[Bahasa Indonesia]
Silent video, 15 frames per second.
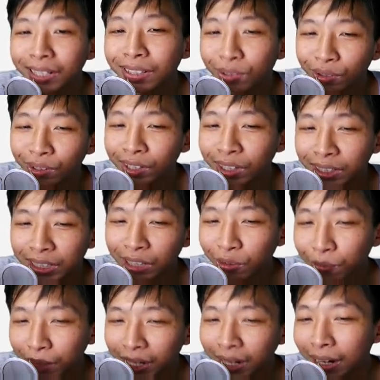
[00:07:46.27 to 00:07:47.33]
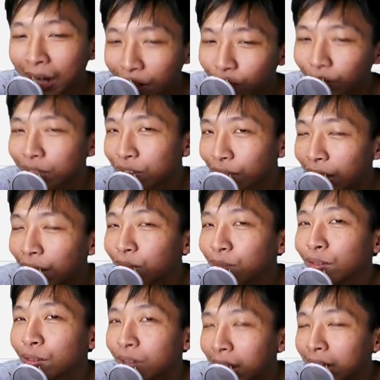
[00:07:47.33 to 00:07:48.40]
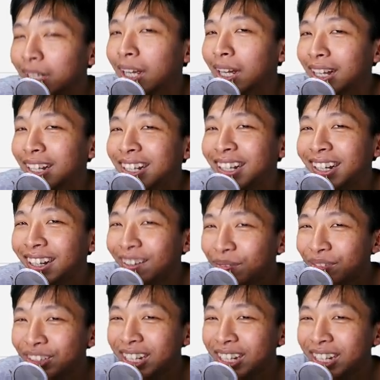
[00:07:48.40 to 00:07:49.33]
bakal aku beli tuh satu BGL aku langsung auto kaya